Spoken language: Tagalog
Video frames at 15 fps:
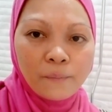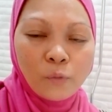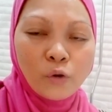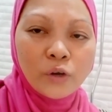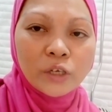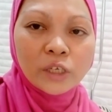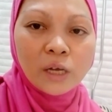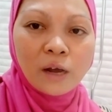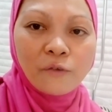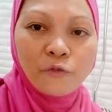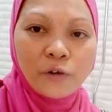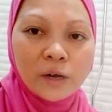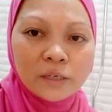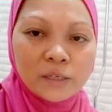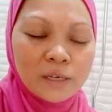mao na siya ang
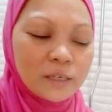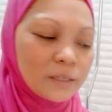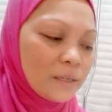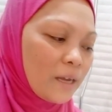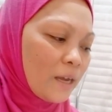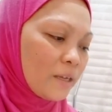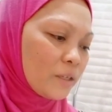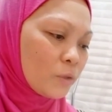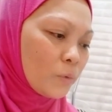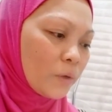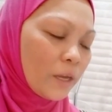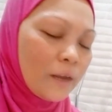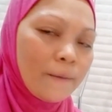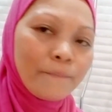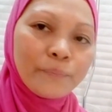process guys
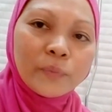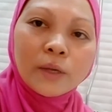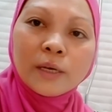okay